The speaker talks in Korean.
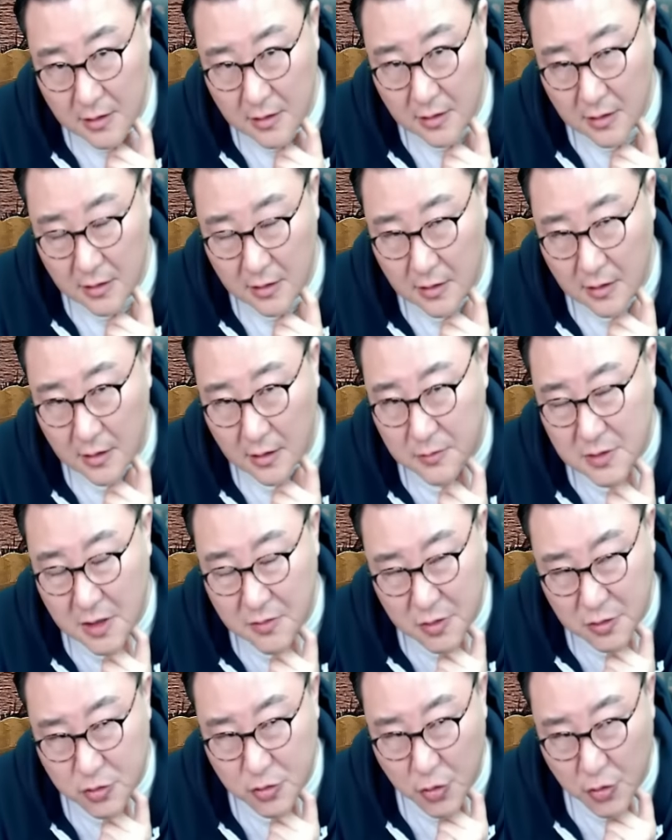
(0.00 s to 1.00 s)
이
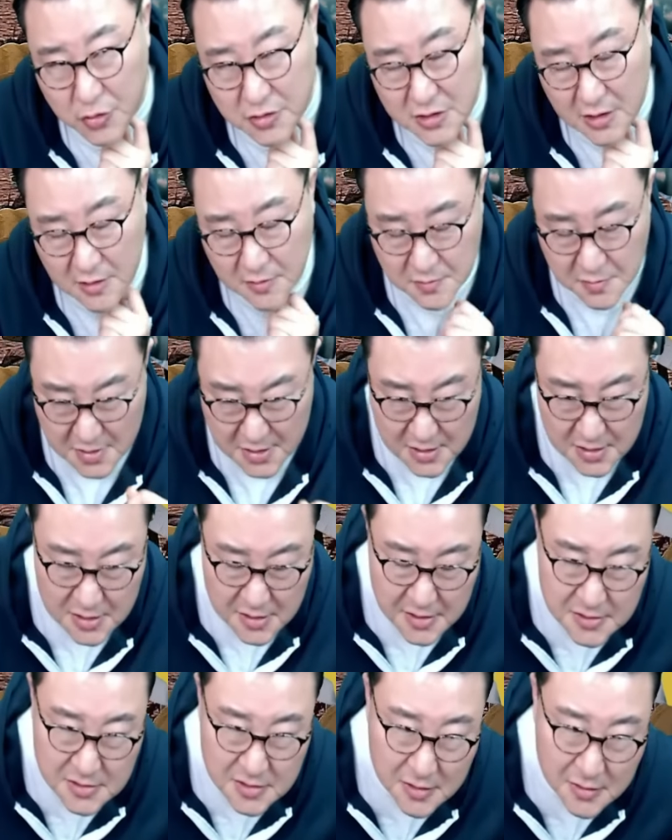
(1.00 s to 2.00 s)
암살 미수 용의자는
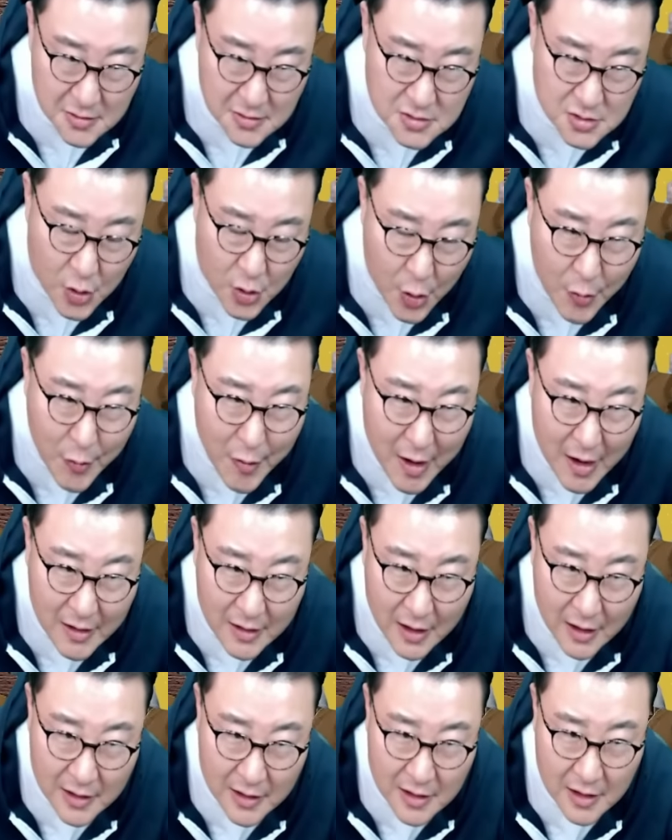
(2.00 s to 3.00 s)
밑에서
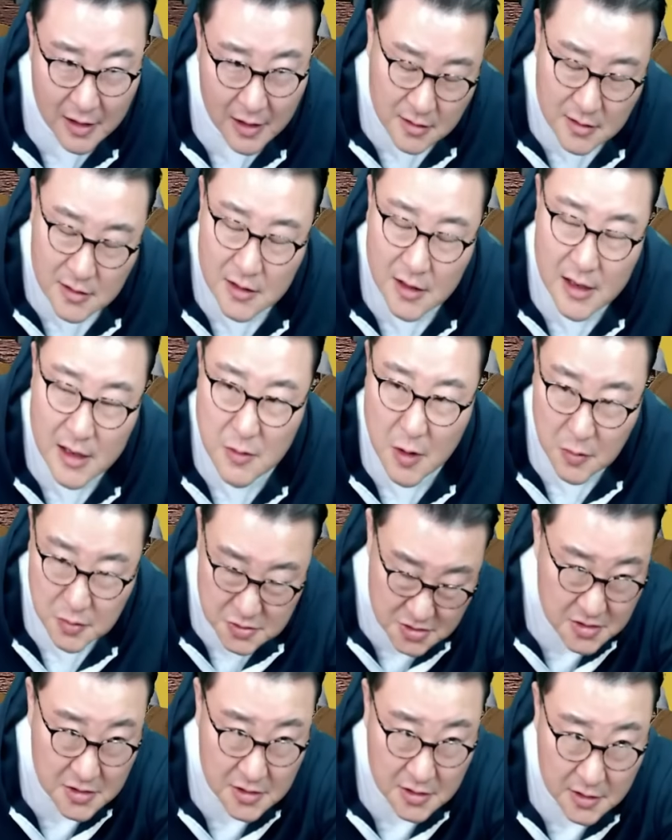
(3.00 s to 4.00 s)
정확하게 흔들림
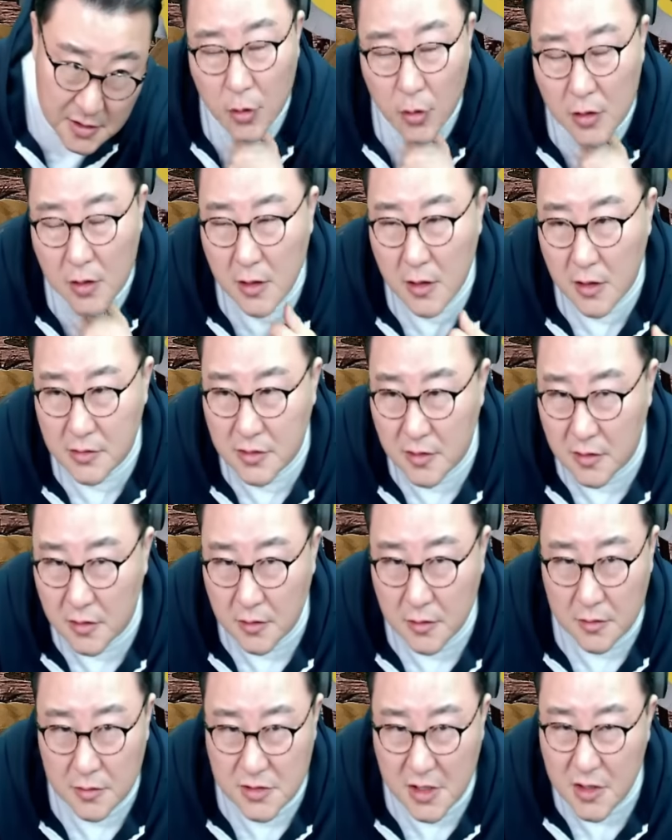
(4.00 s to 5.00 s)
없이
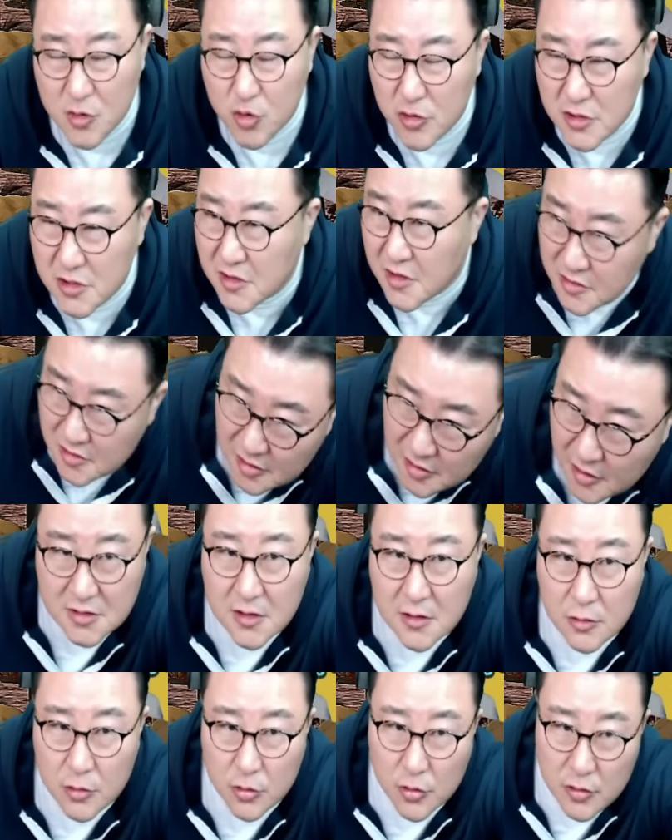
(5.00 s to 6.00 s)
올려서 체중을 실어서
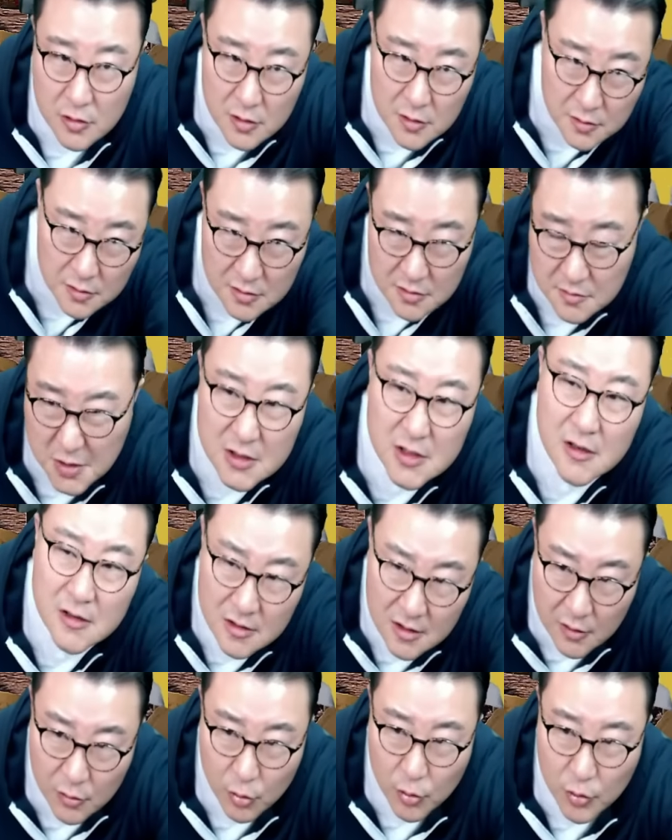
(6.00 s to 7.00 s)
찌르고 그걸
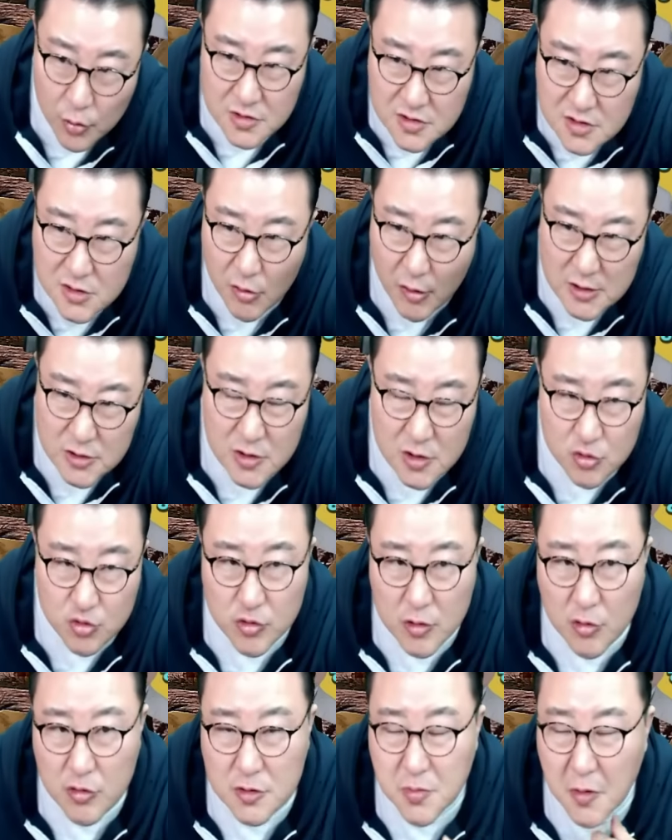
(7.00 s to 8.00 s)
비틀더라고 진짜 완전히
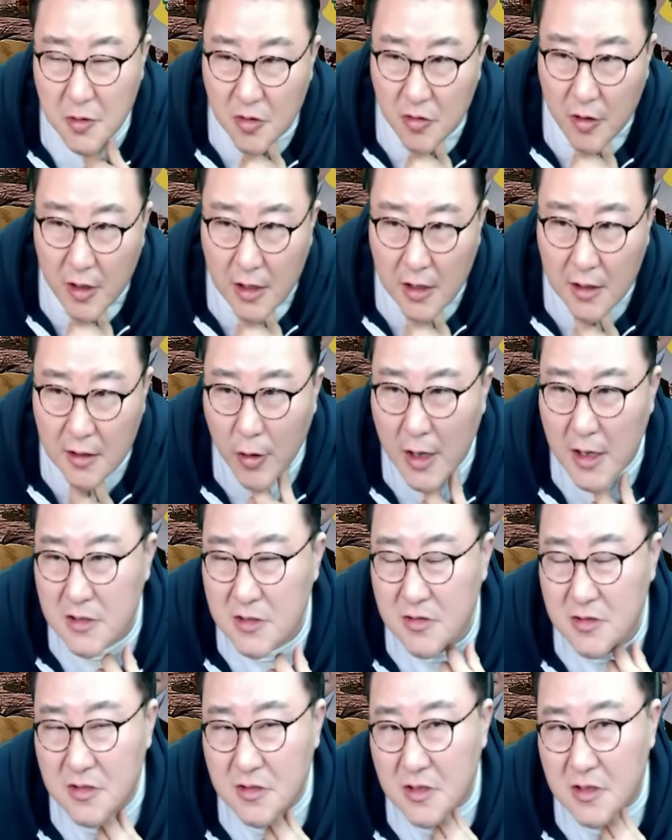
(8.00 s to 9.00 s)
죽이고 싶어 싶었던 거야.
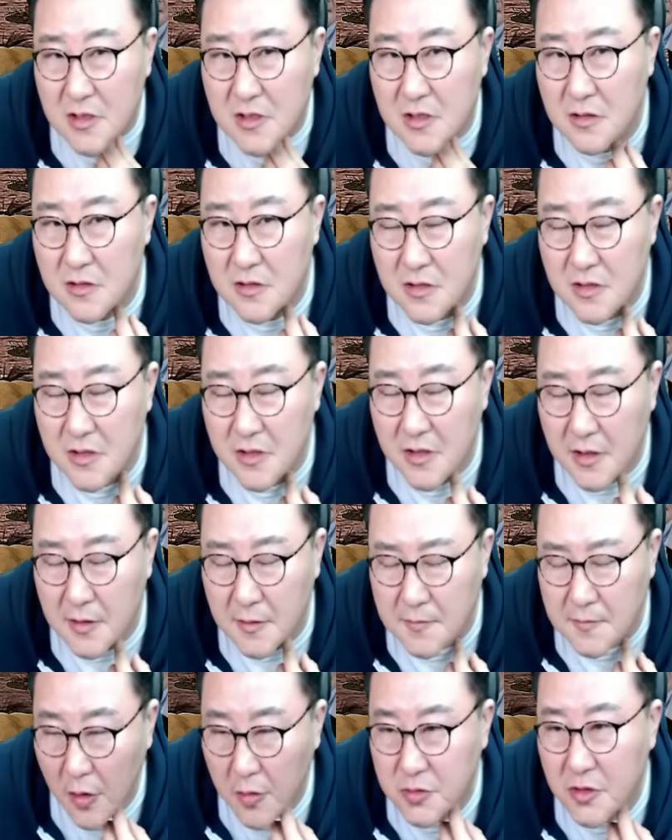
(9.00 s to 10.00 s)
와이셔츠
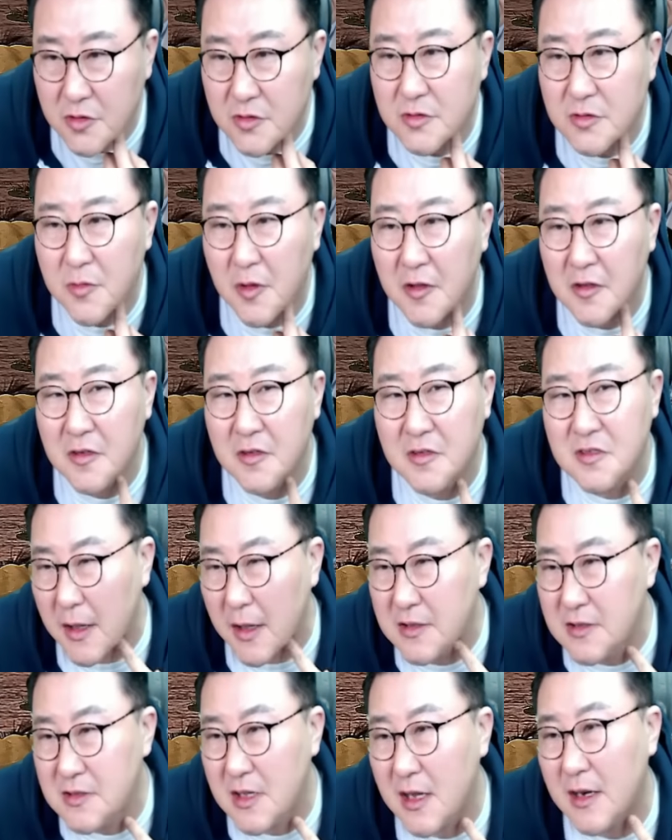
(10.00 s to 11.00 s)
깃이 없었으면은
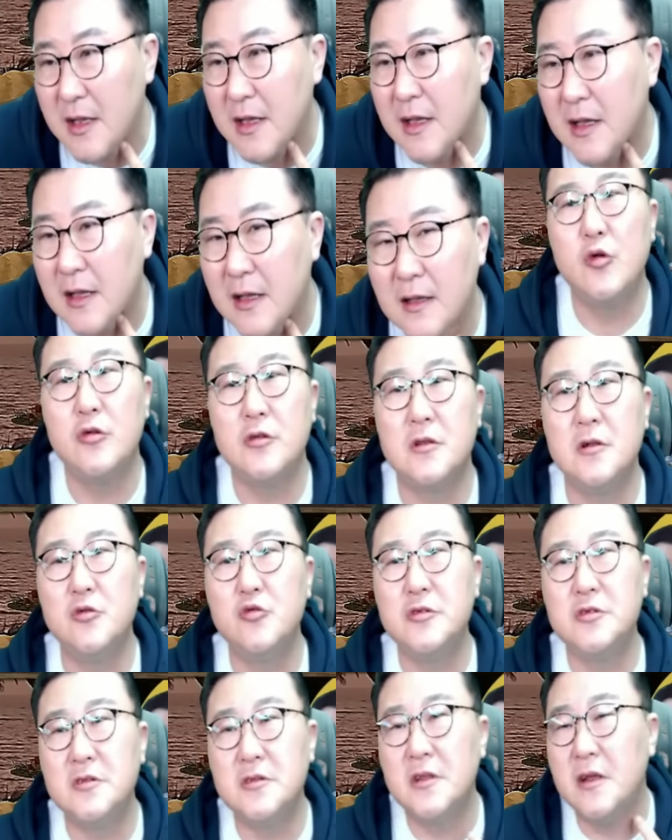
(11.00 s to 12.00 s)
맨살에 목을 들고
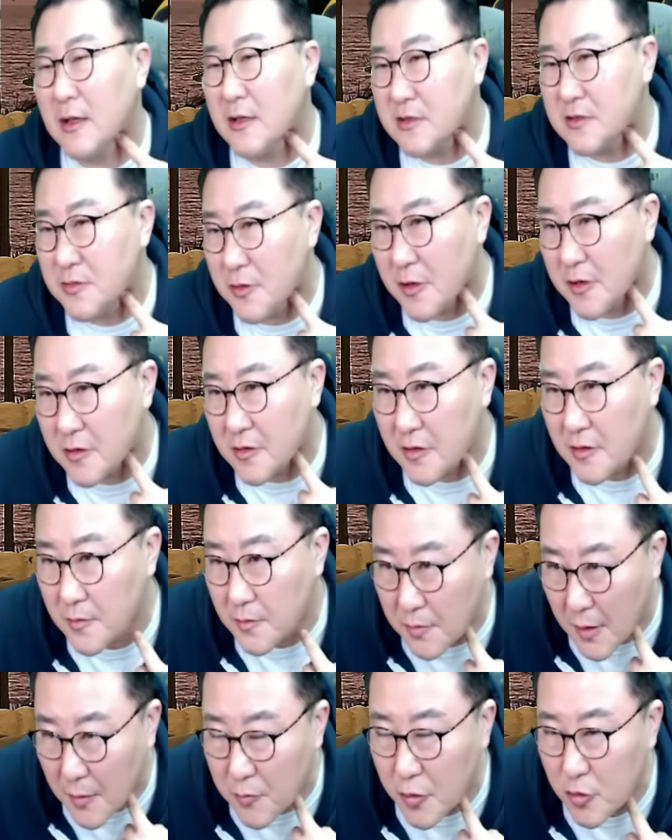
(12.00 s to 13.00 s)
있을 때 맞았으면
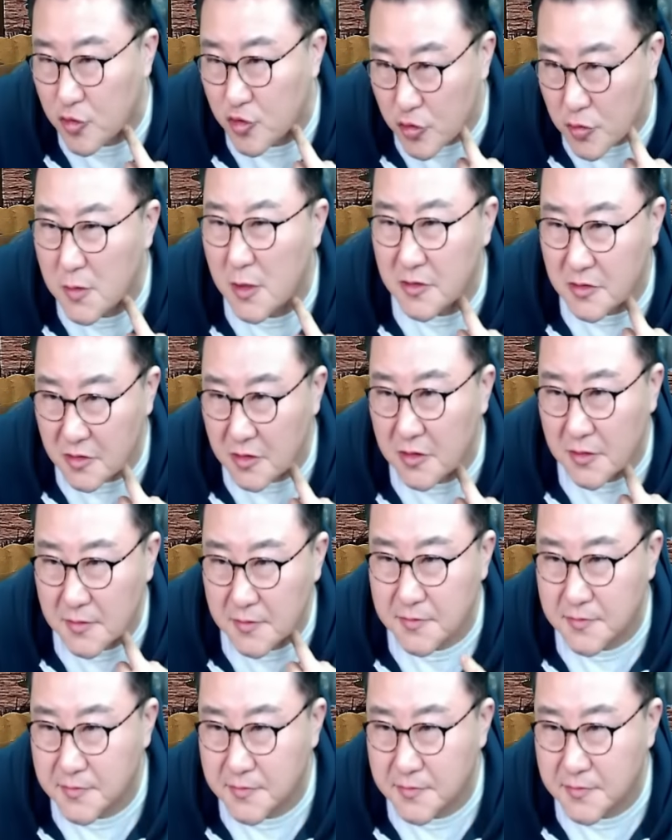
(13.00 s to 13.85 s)
100% 죽음이었어.